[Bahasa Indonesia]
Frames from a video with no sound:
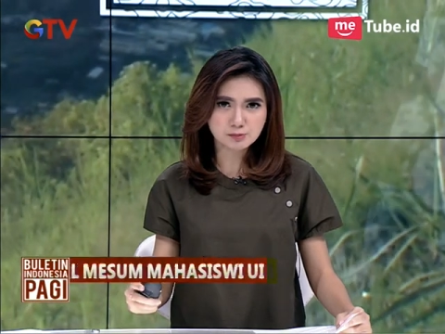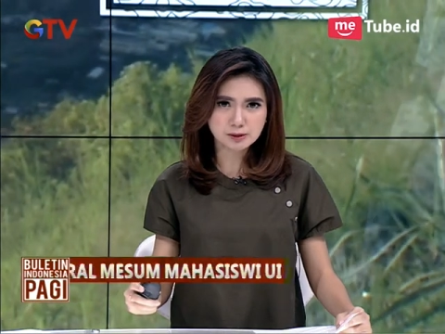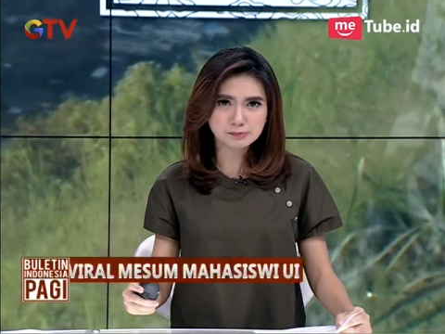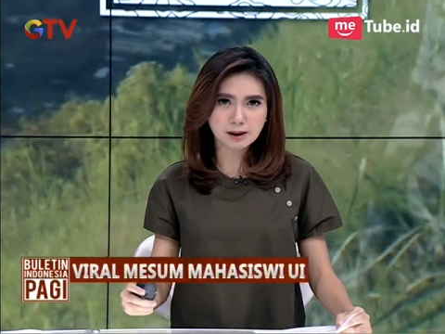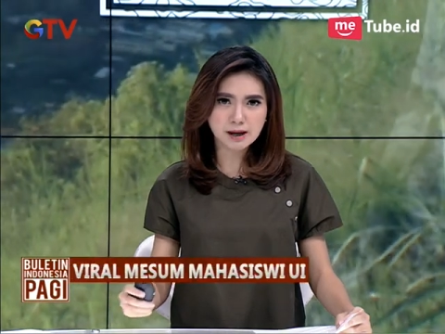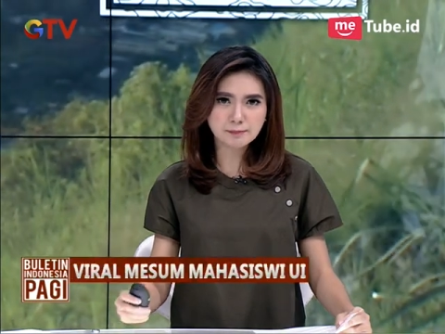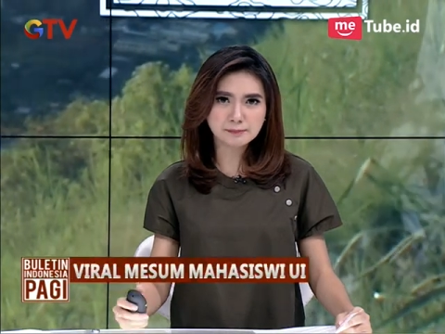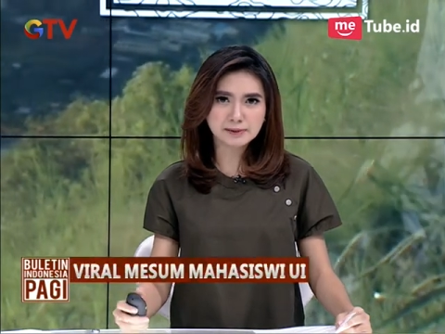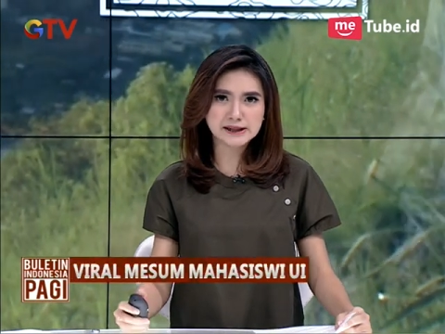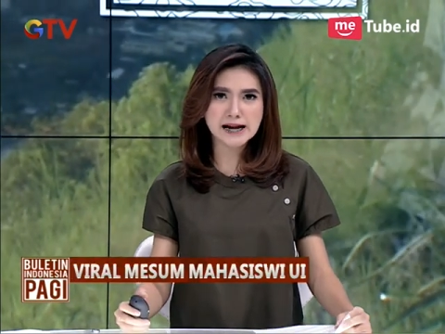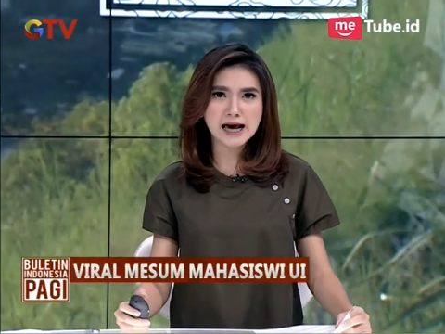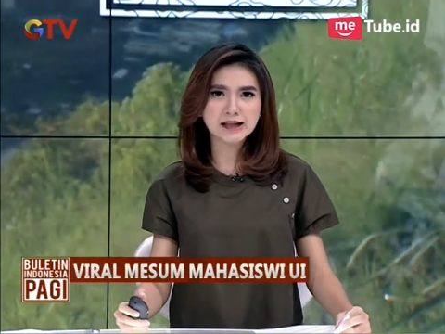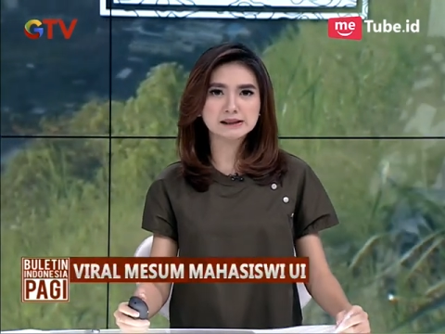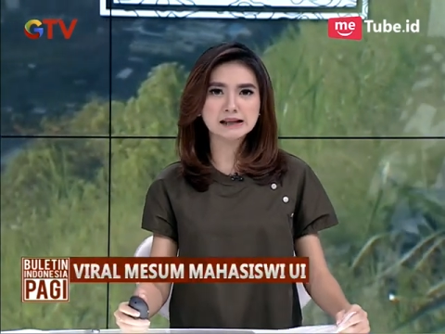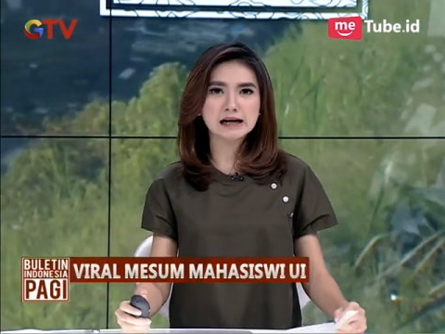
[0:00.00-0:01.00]
Jumat malam
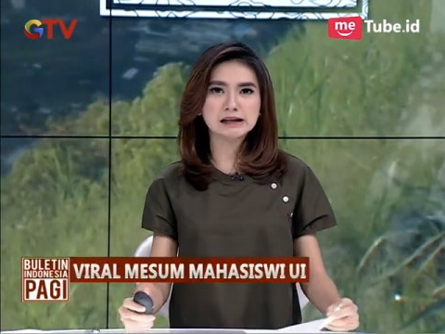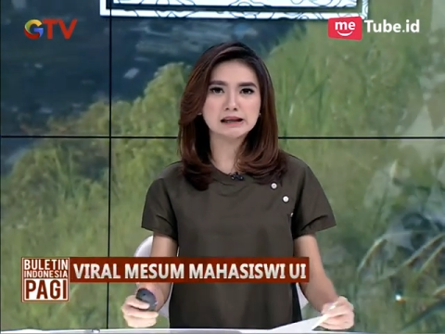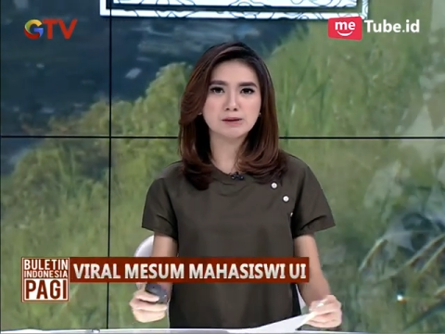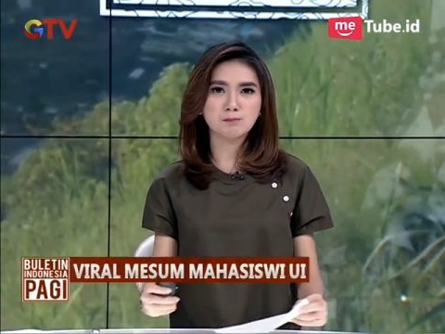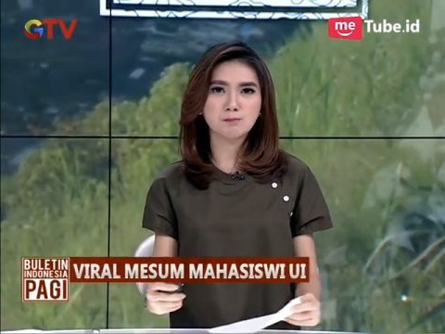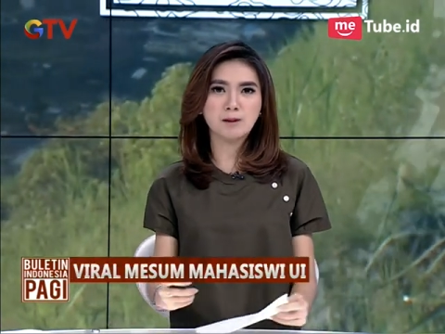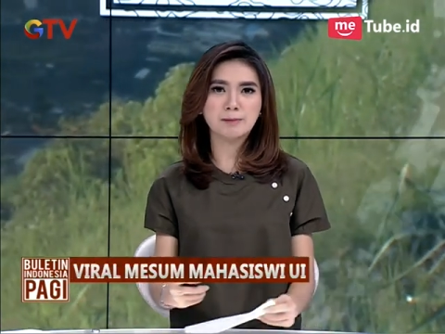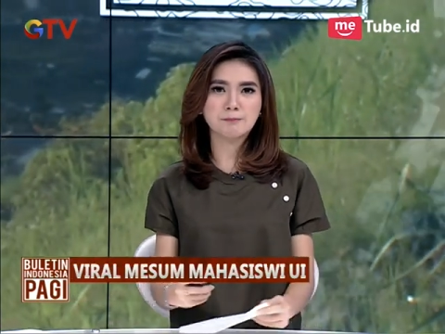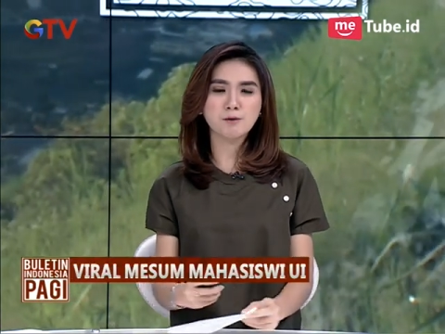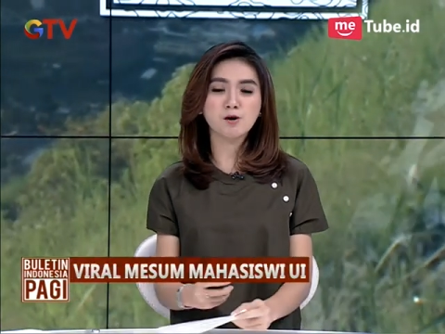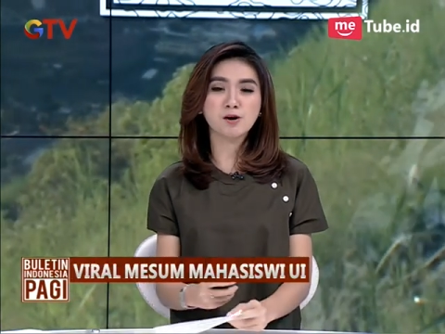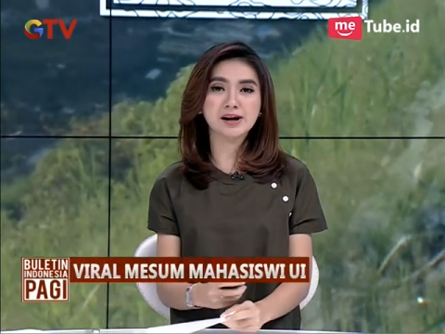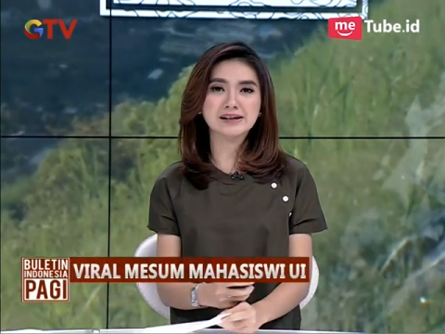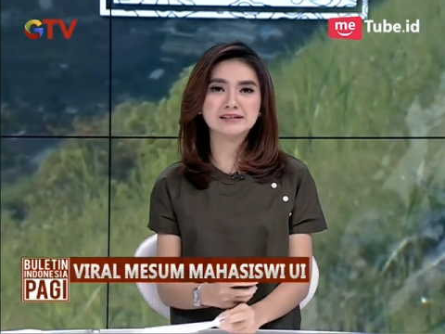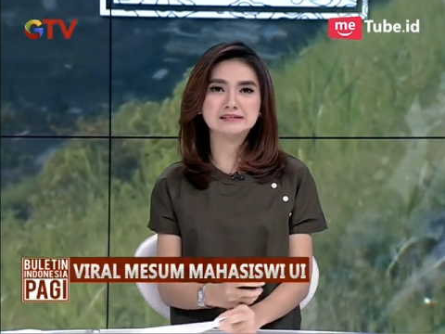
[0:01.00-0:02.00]
mendatangi
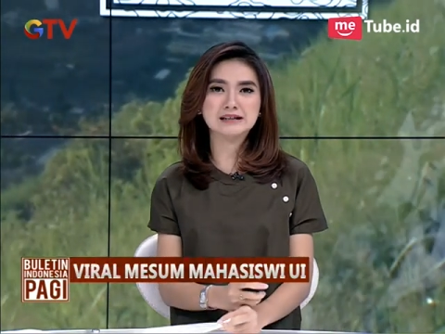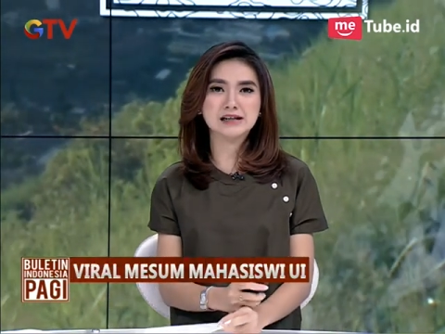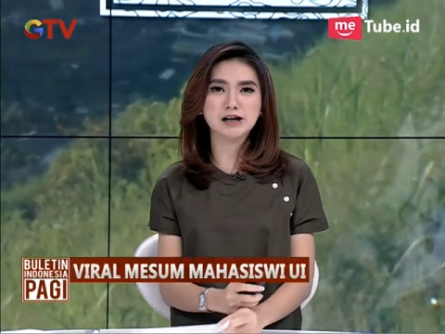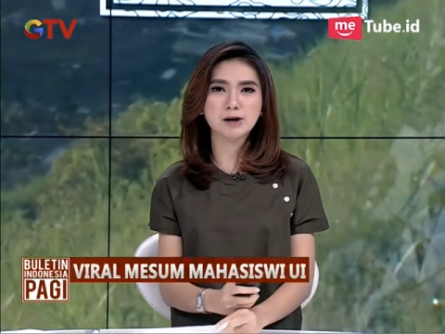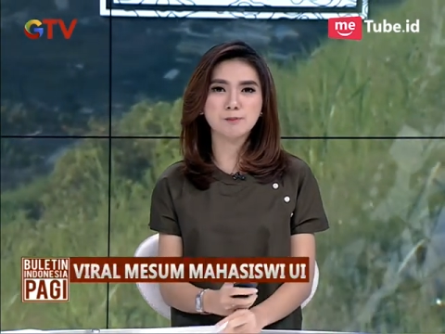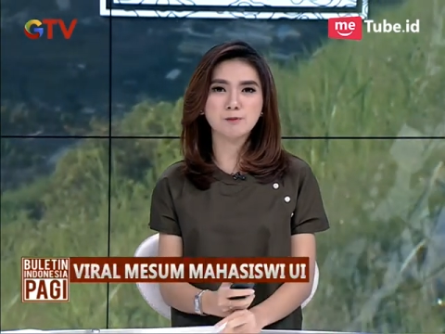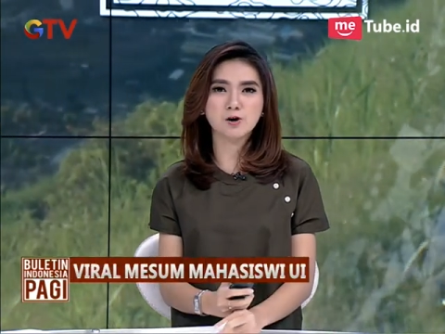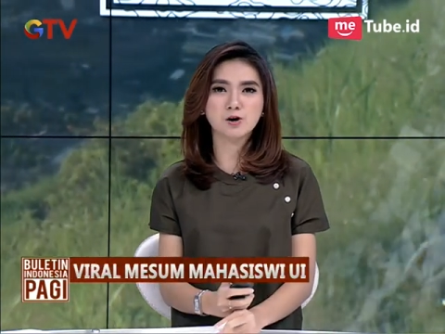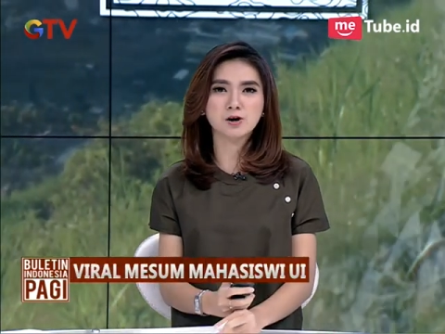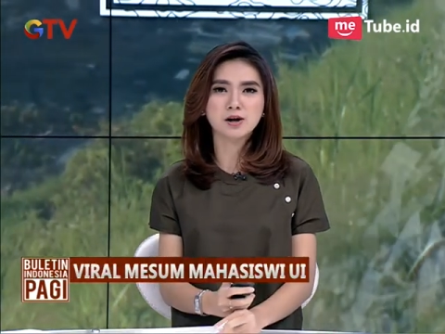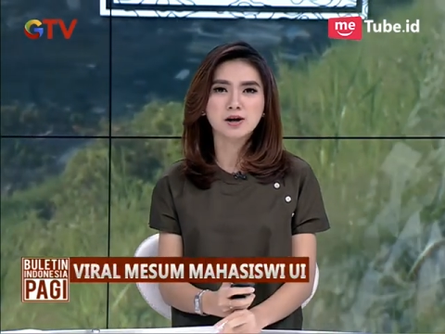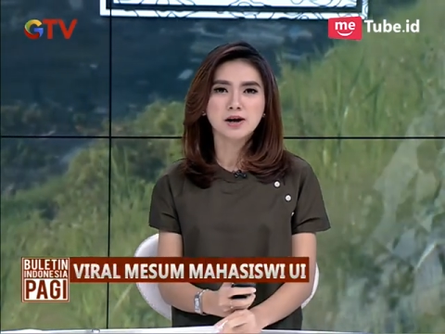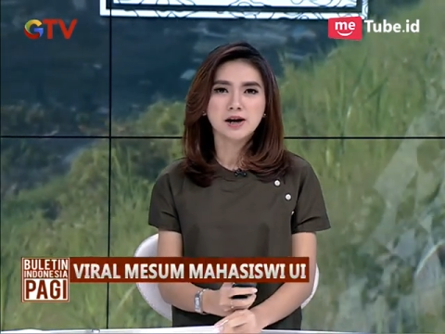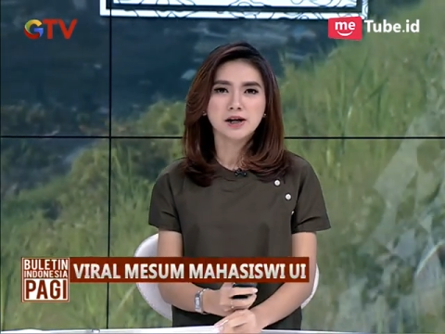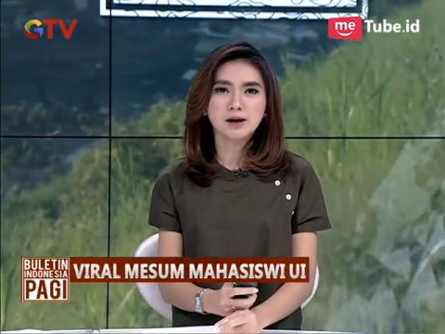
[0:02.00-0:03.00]
Mapol Resta Depok.